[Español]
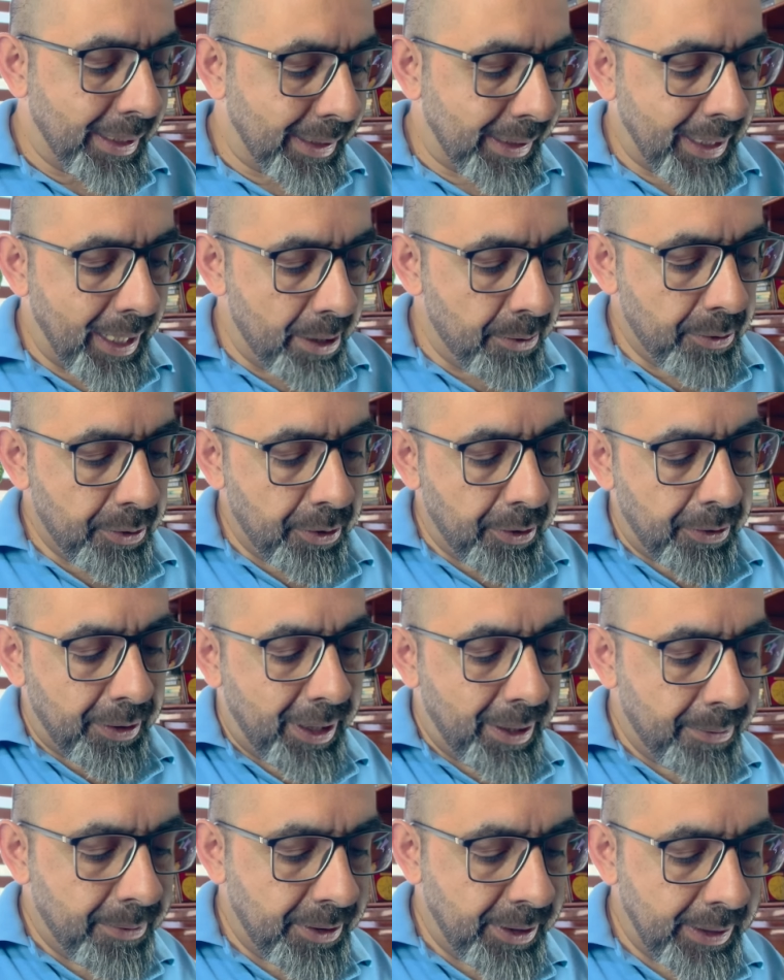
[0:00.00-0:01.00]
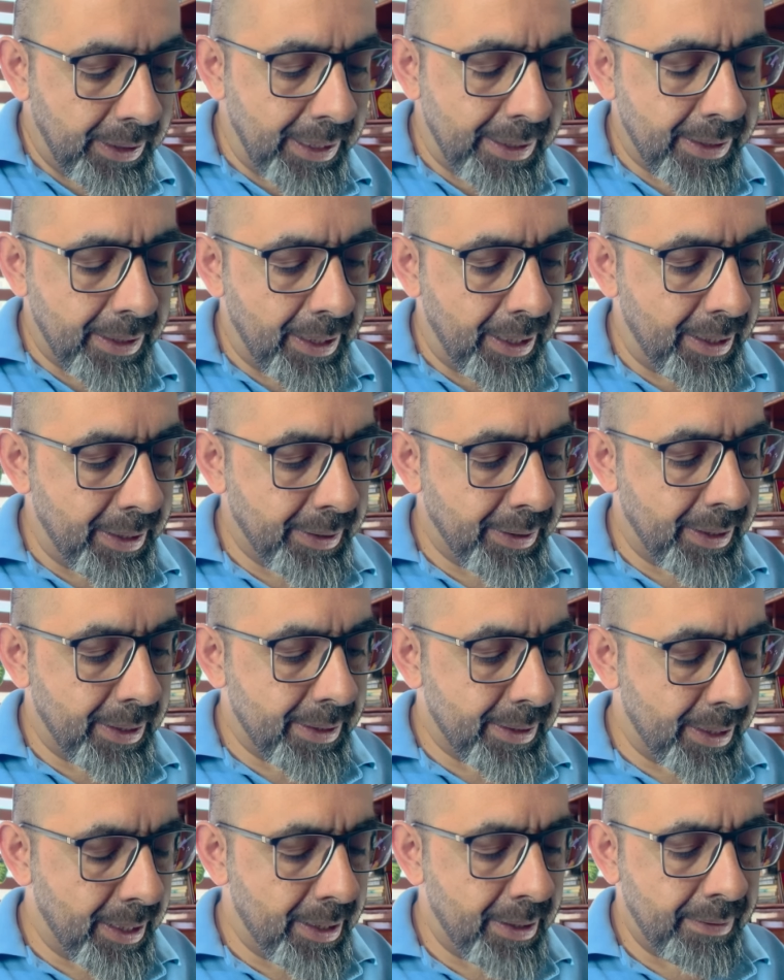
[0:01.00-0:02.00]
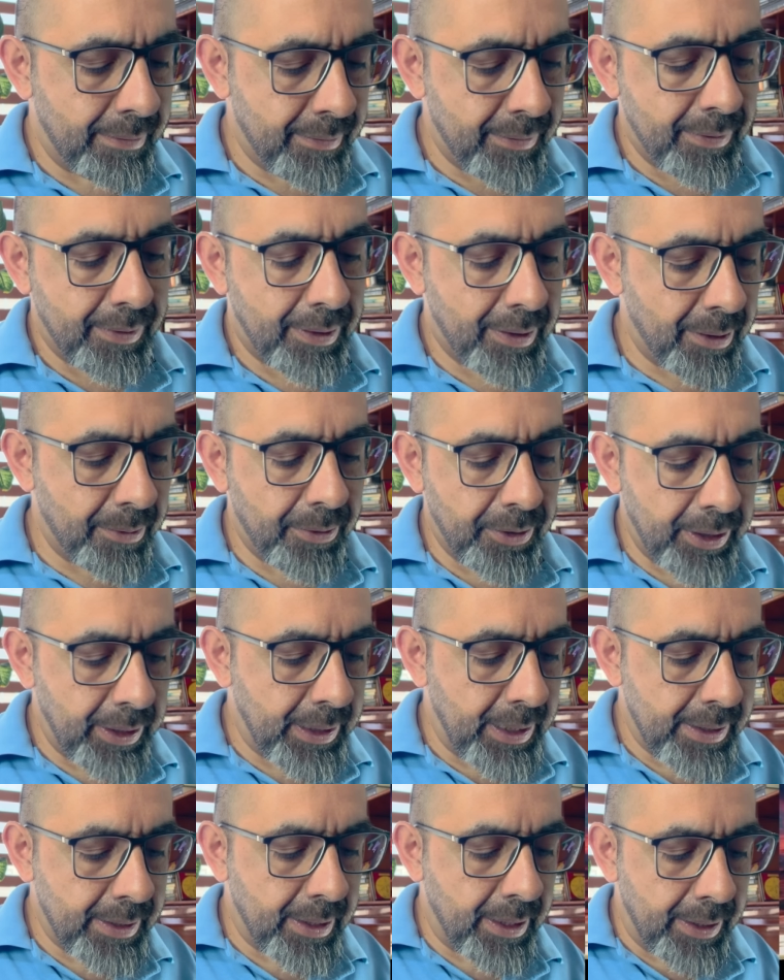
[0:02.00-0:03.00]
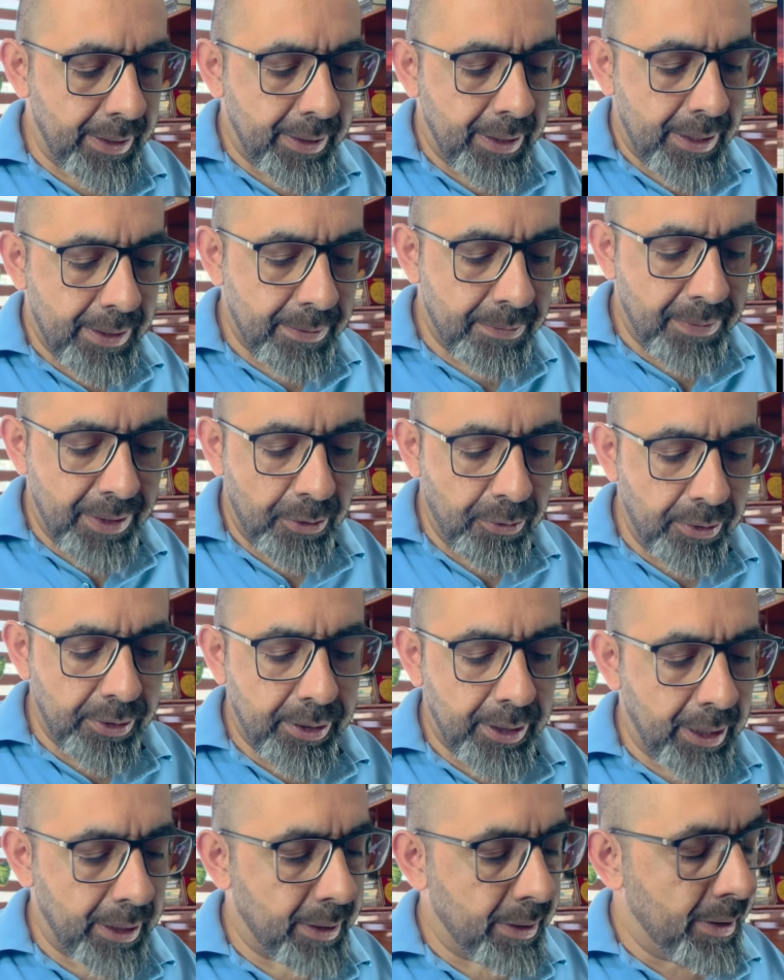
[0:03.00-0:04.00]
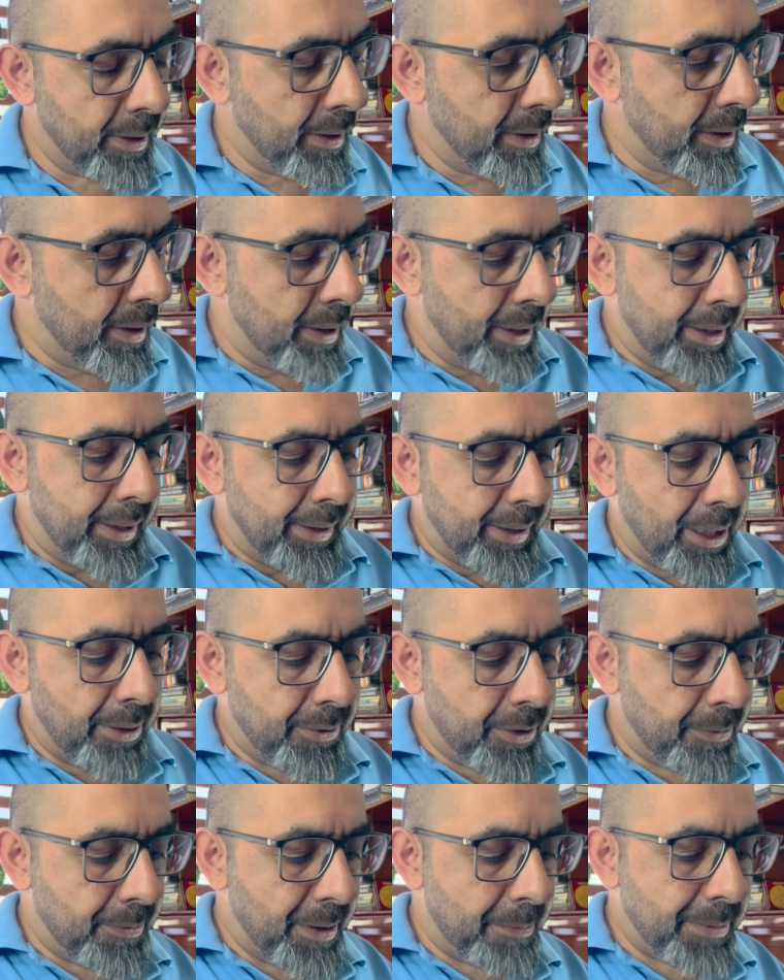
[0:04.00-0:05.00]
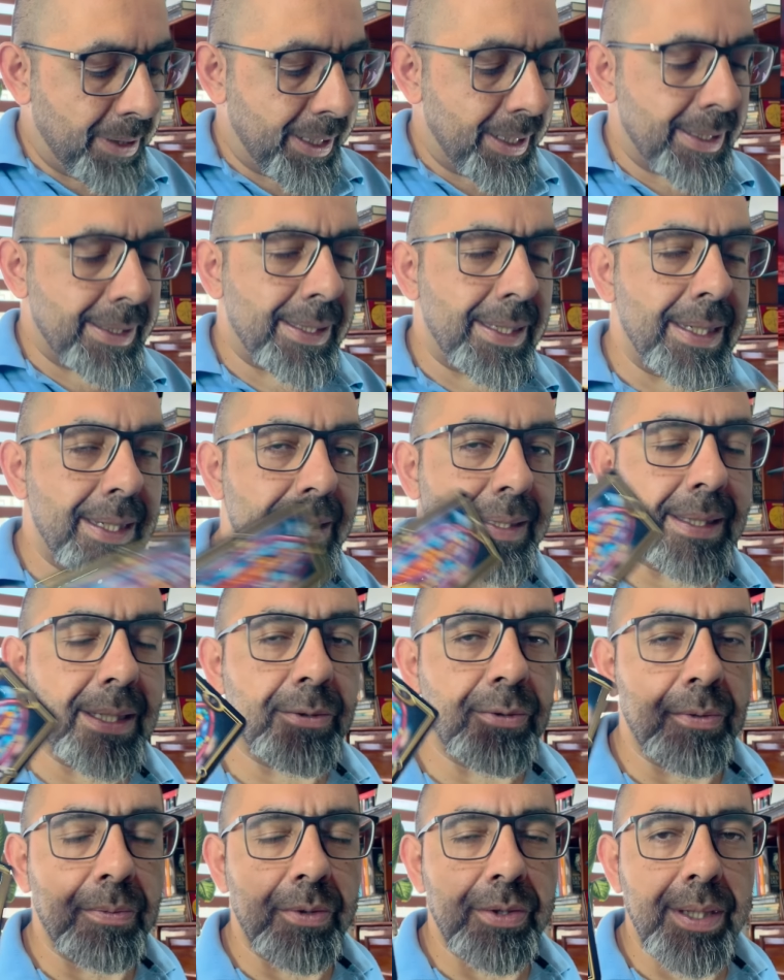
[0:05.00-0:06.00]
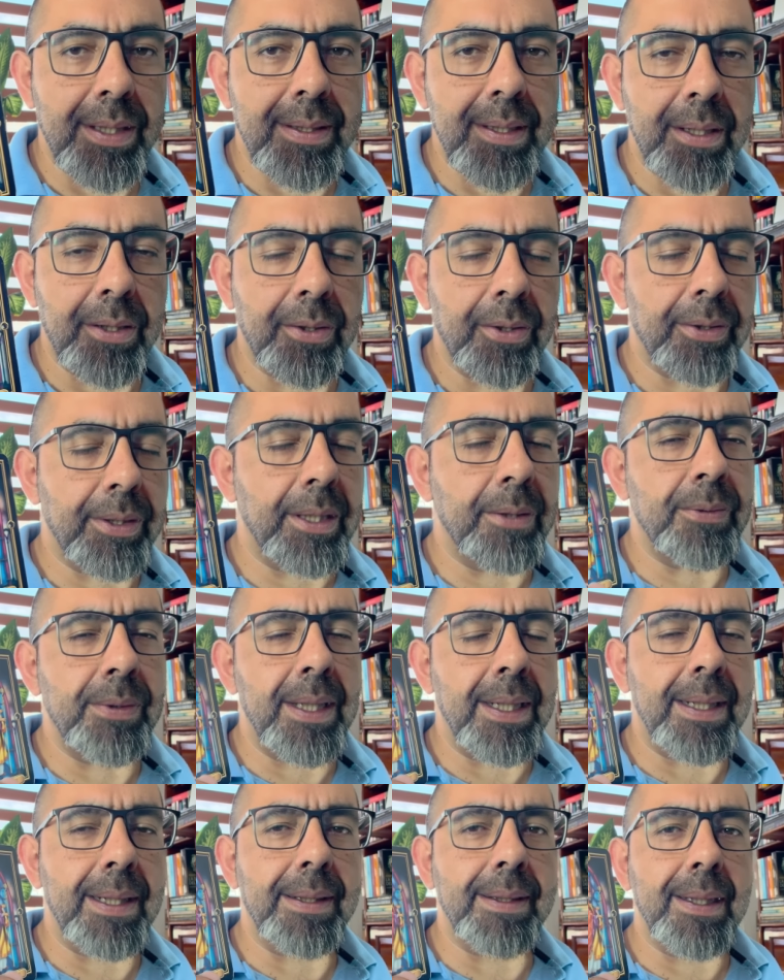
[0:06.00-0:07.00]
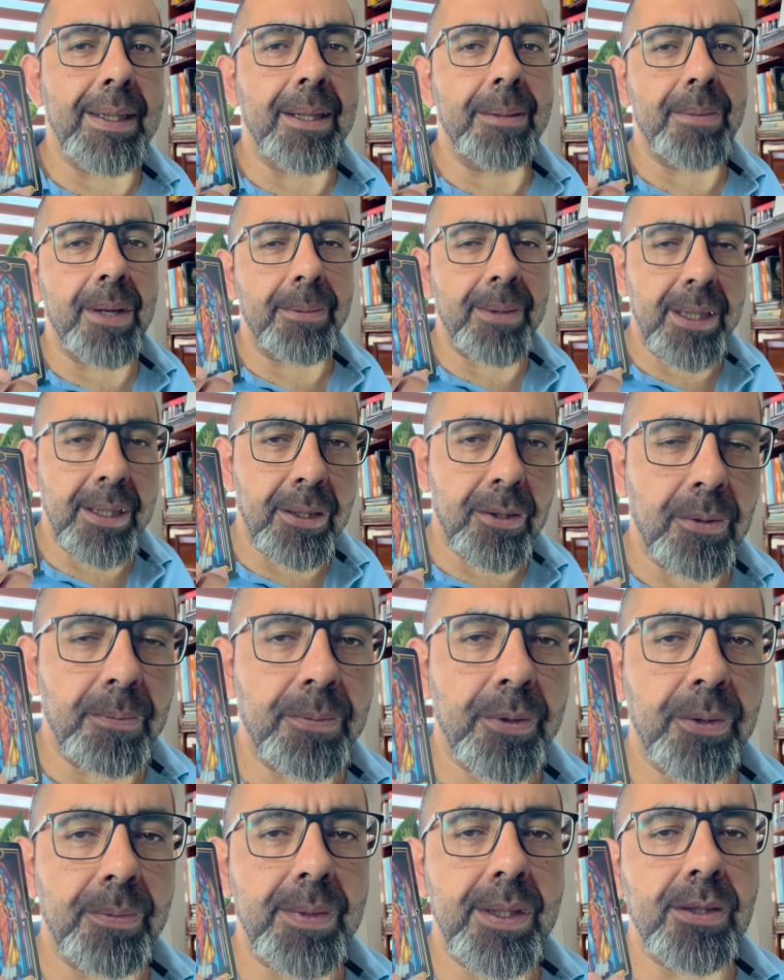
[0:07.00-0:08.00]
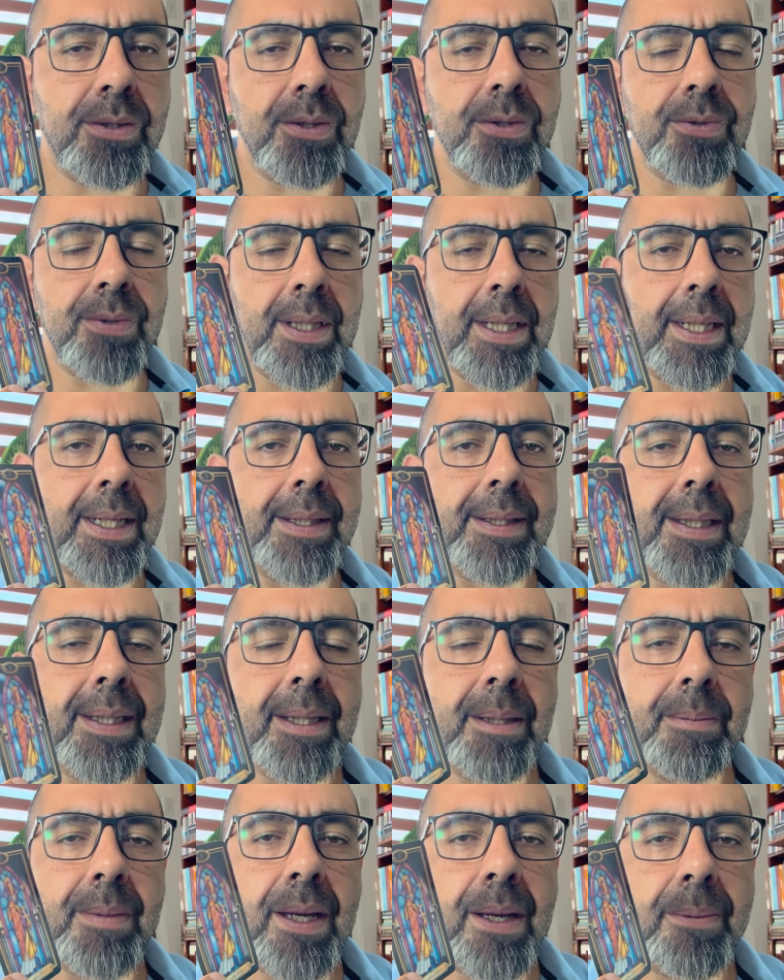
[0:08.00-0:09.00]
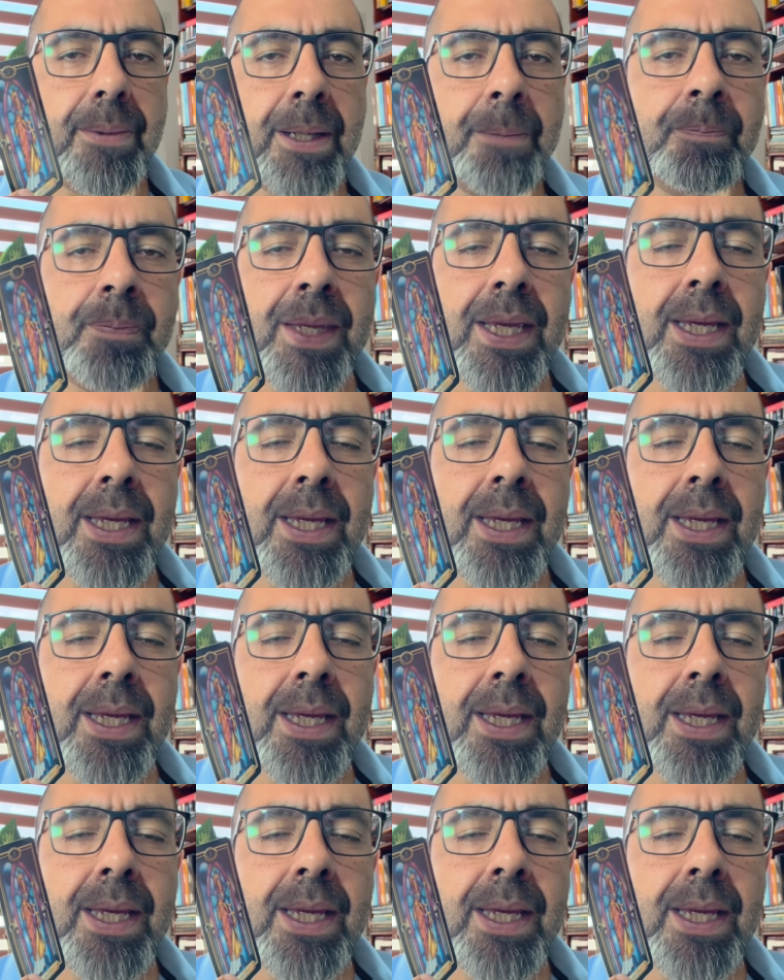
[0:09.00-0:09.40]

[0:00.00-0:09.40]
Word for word: Tauro, qué bonitas cartas, ¿ah? Qué bonitas cartas, me gustan. Tauro, me aparece este sumo sacerdote, una carta que me habla de compromisos, una carta que me habla